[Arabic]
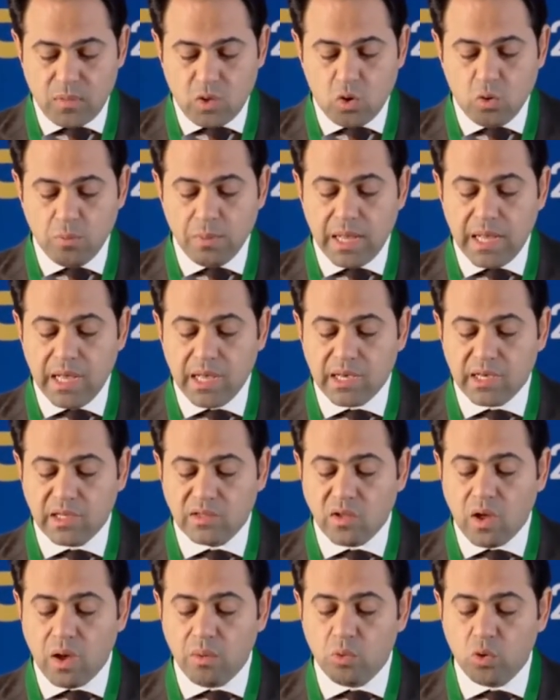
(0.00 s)
هما
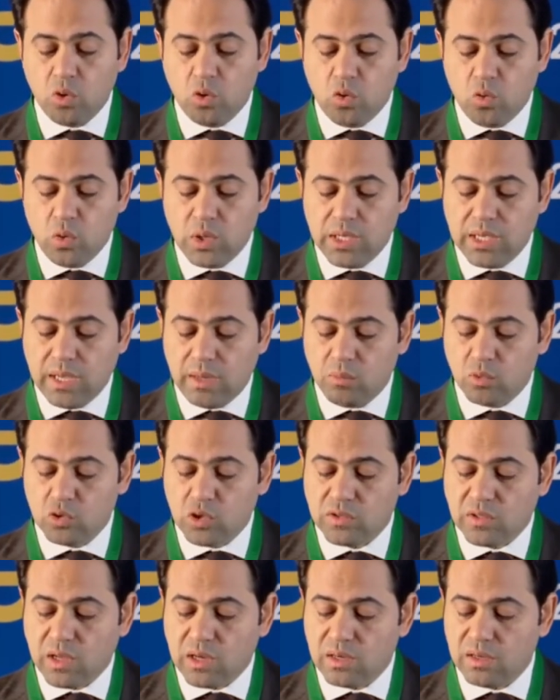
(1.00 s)
خطاب الهويه
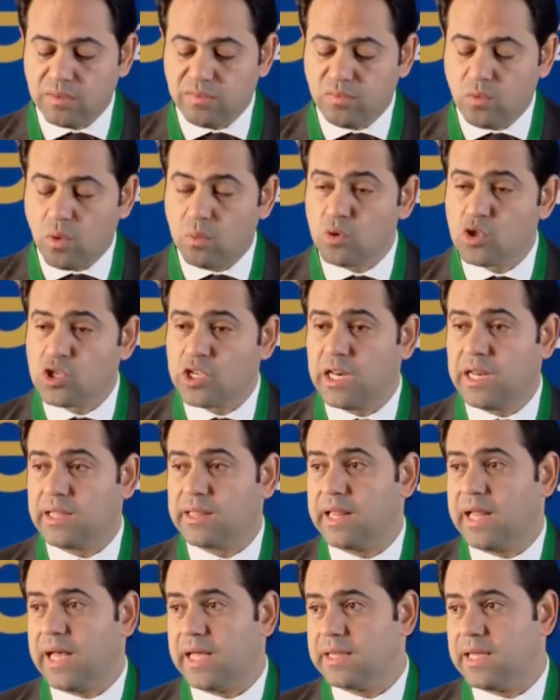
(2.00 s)
المتطرف ومشكله
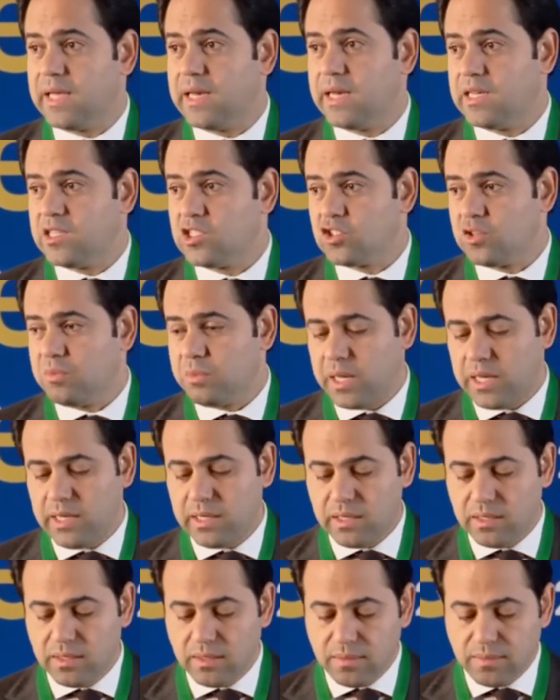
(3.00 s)
العداله
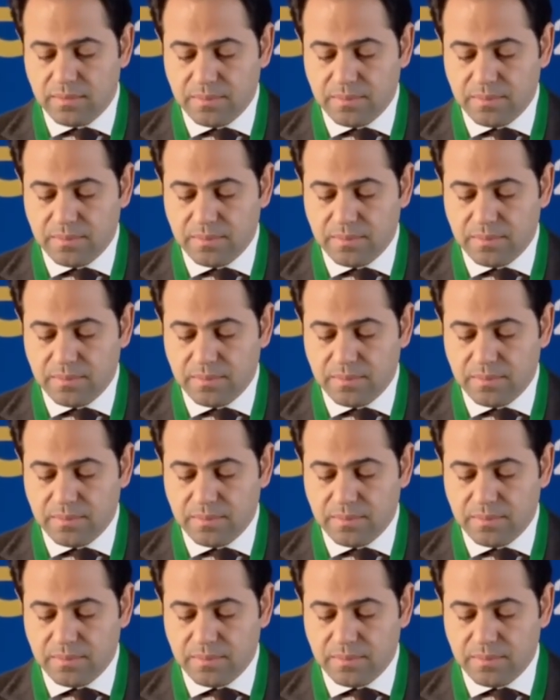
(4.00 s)
الاجتماعيه